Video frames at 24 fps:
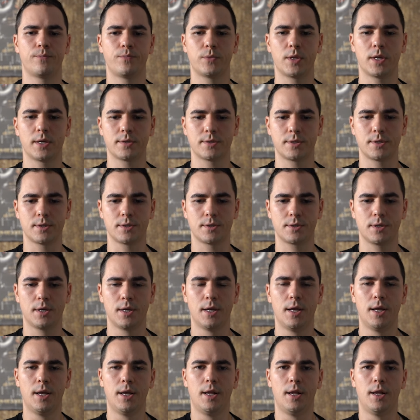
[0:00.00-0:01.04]
Das ist
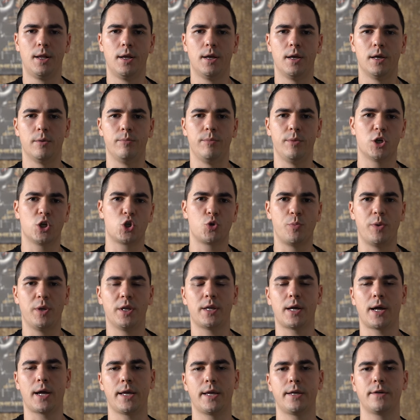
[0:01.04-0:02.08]
mir
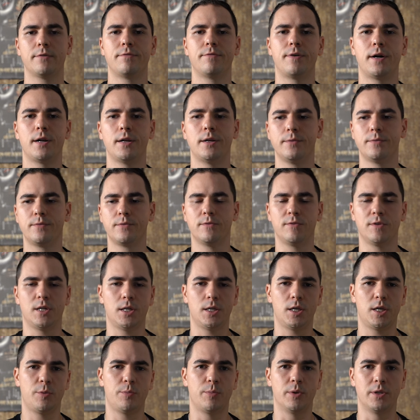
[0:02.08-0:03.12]
später eingefallen,
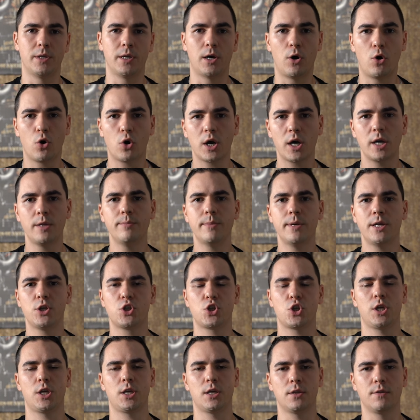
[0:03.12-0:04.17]
weil ich bin ja auch ein
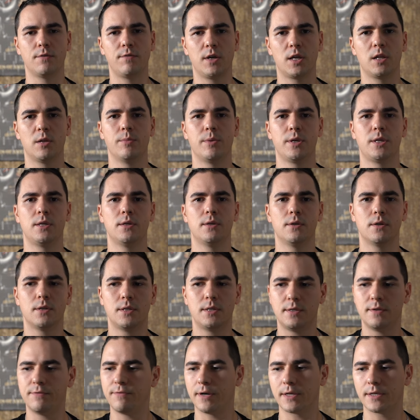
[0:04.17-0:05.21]
Mensch, ich entwickle mich
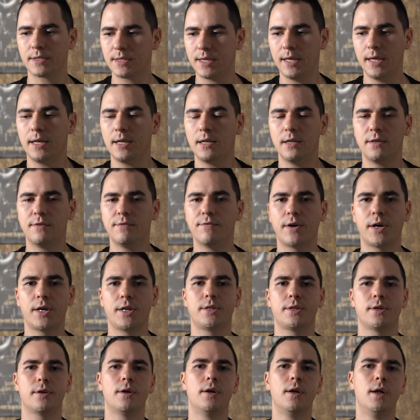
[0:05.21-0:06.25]
fast täglich
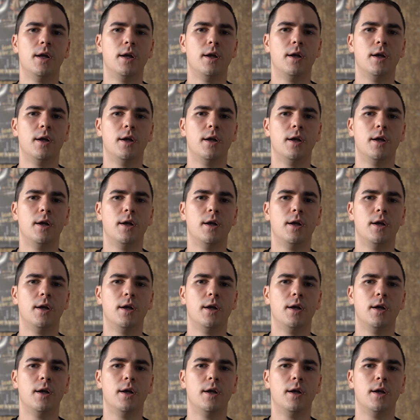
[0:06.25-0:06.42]
weiter,